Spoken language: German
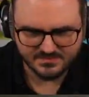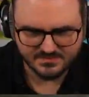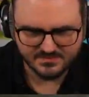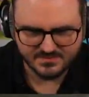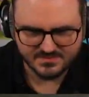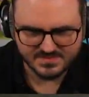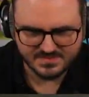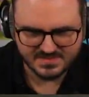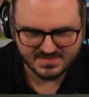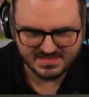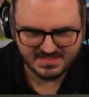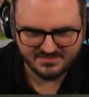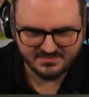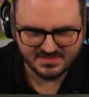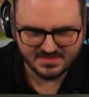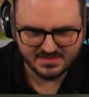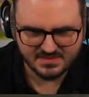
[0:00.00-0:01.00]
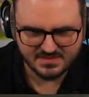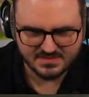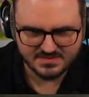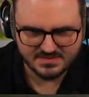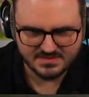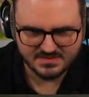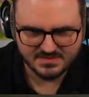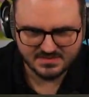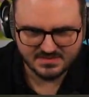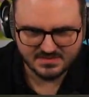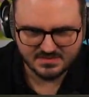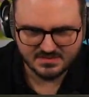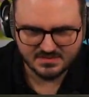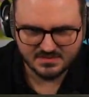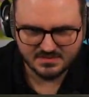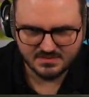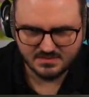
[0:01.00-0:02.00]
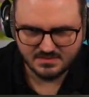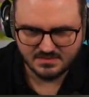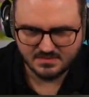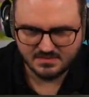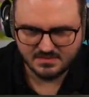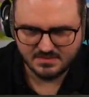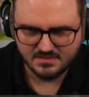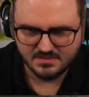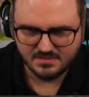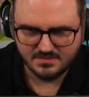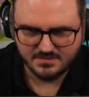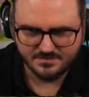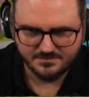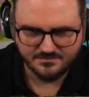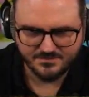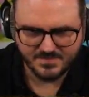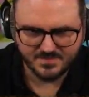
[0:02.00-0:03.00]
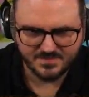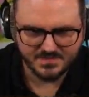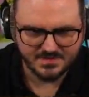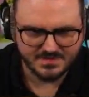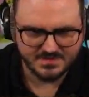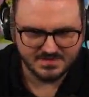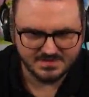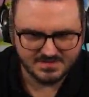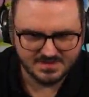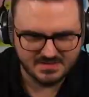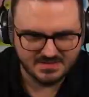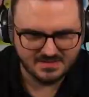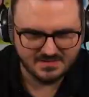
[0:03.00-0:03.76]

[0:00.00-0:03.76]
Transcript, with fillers: Was macht Kevin eigentlich? Pinkeln. Okay, alles klar.